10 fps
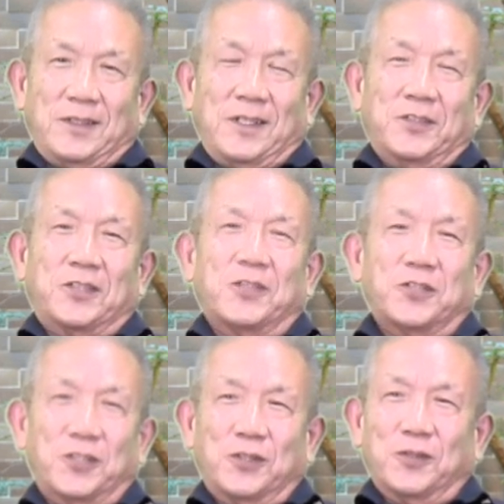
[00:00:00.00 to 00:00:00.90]

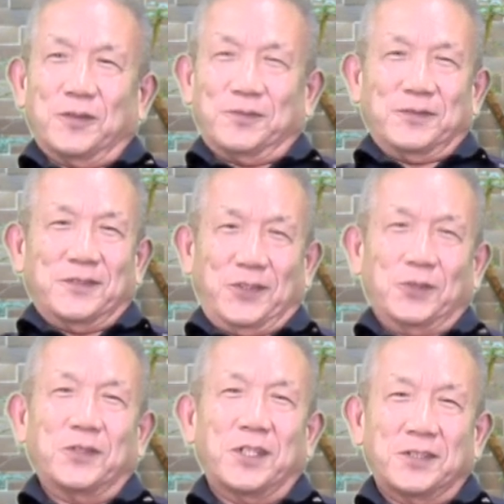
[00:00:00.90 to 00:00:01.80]
エクセルシート
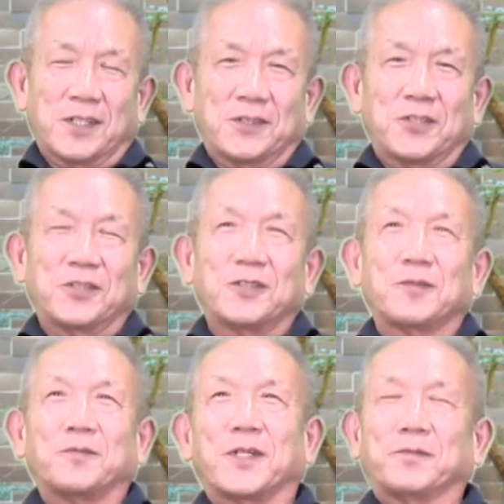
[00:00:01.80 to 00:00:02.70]
表計算シート
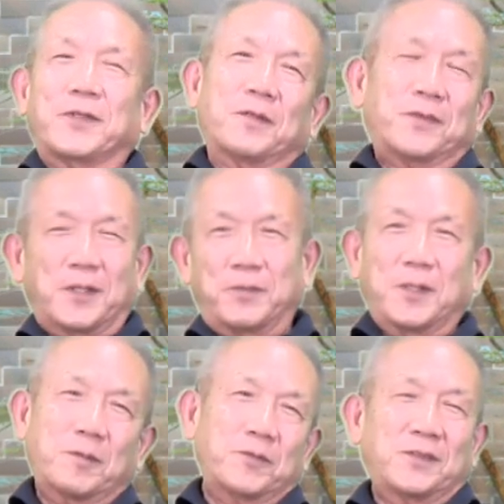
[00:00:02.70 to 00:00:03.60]
を
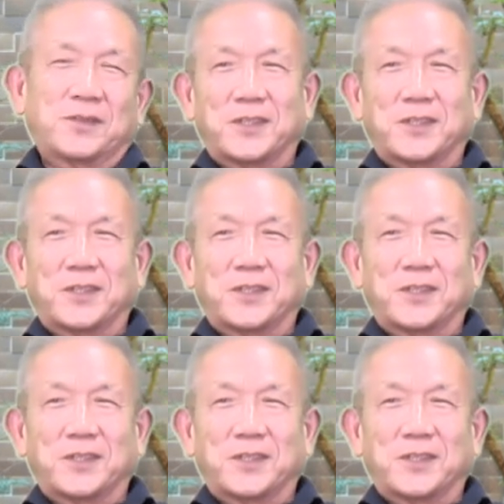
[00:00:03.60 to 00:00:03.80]
ペラペラペラペラめくっ